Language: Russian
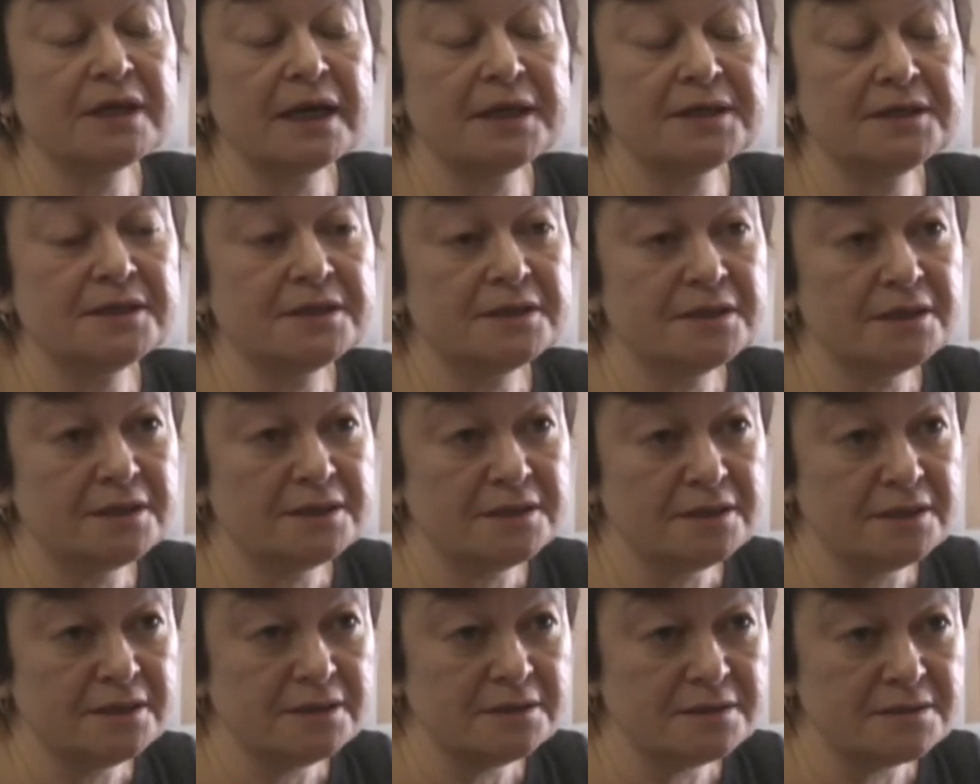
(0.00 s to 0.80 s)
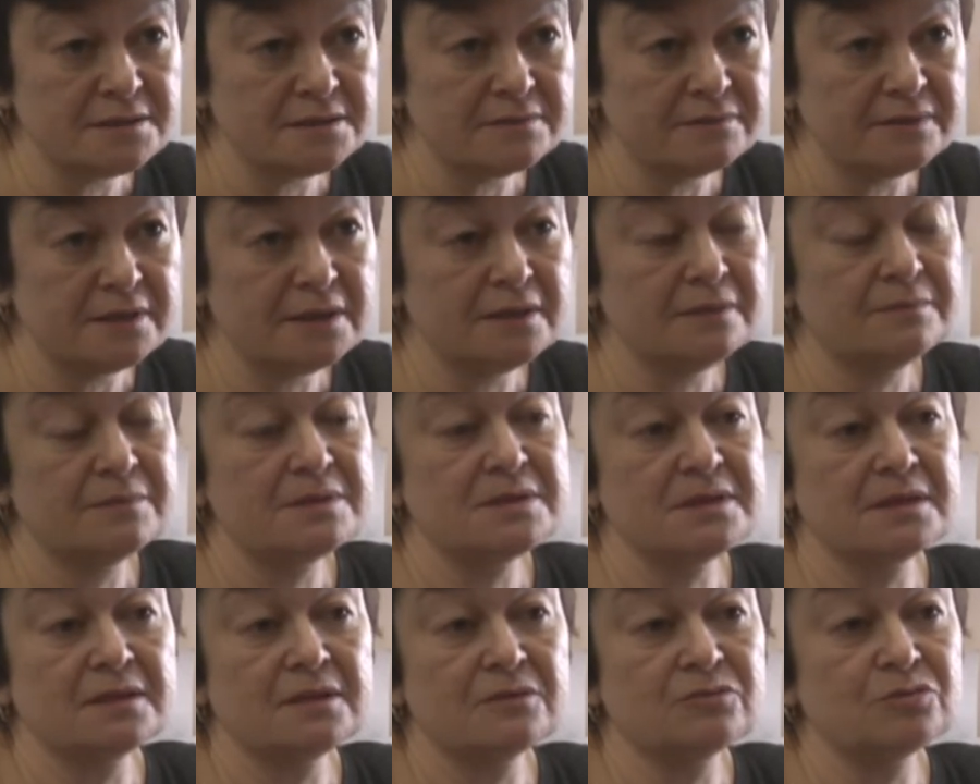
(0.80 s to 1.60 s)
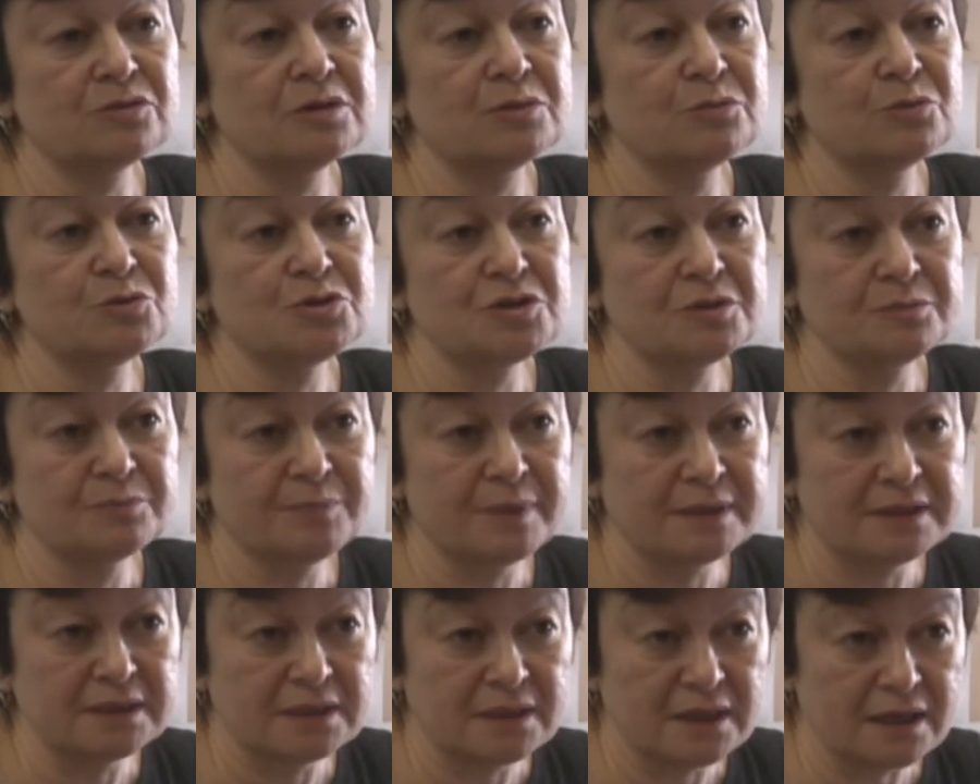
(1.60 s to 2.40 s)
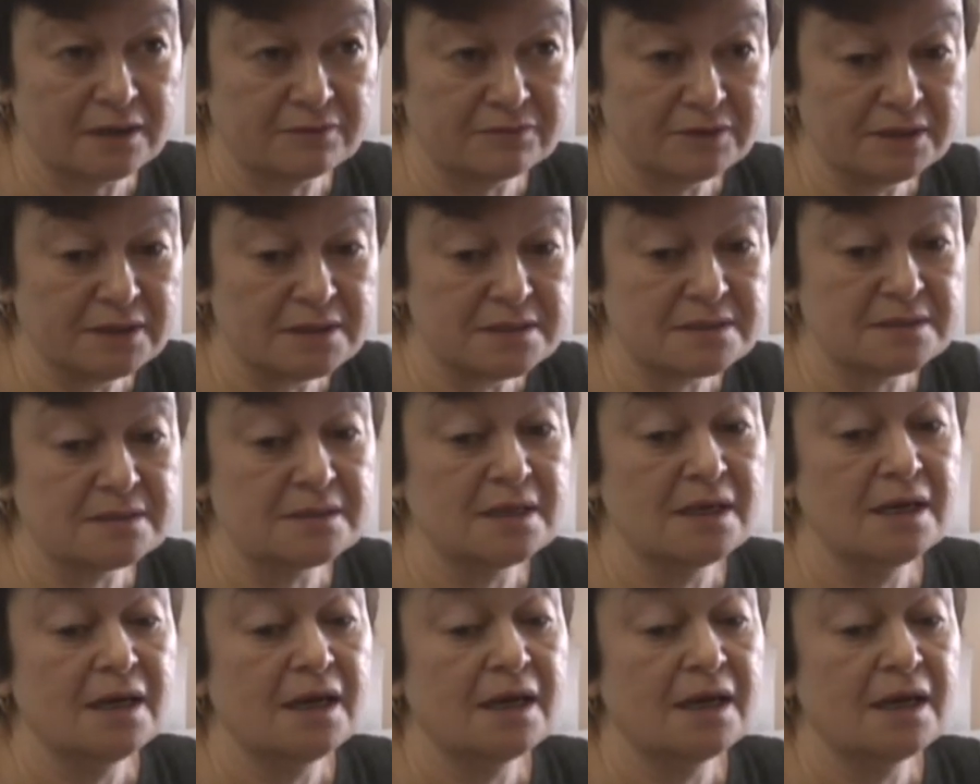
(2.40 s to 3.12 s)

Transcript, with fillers: один-единственный, садоводам очень понравилось,